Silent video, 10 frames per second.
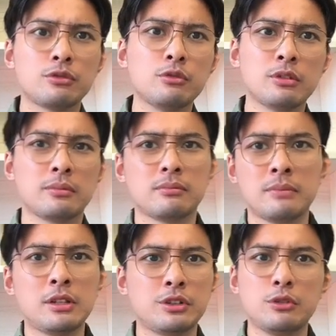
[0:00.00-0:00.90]
中国
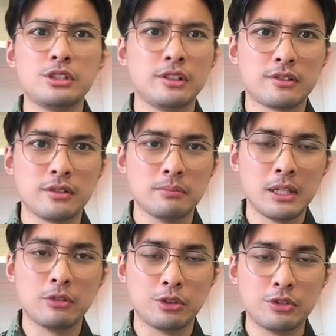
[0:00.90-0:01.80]
没有油气资，没
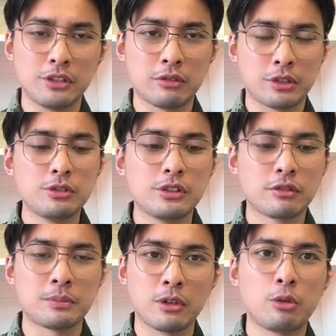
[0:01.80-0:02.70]
有油气资源，油气资
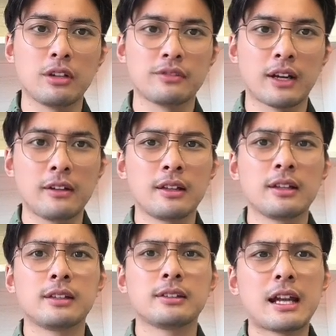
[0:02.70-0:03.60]
源比较匮乏，
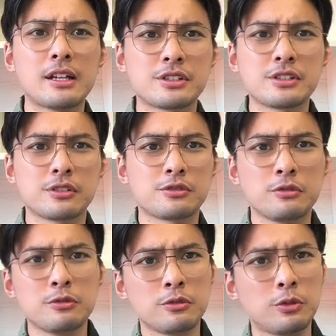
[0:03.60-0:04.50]
但是
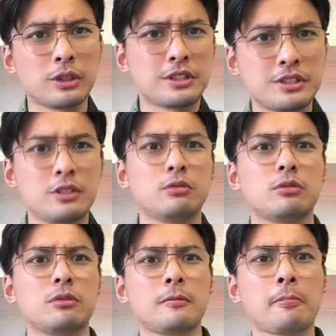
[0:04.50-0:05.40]
中国的稀土
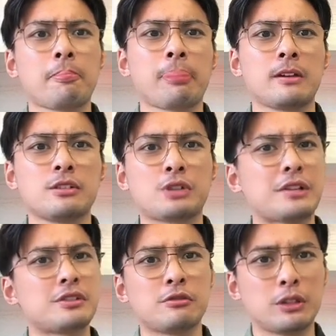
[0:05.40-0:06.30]
是全
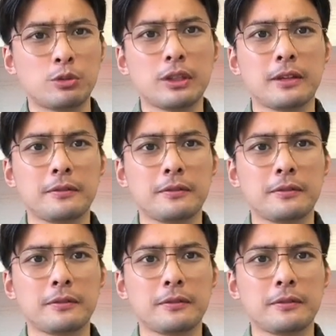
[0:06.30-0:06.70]
世界最多的，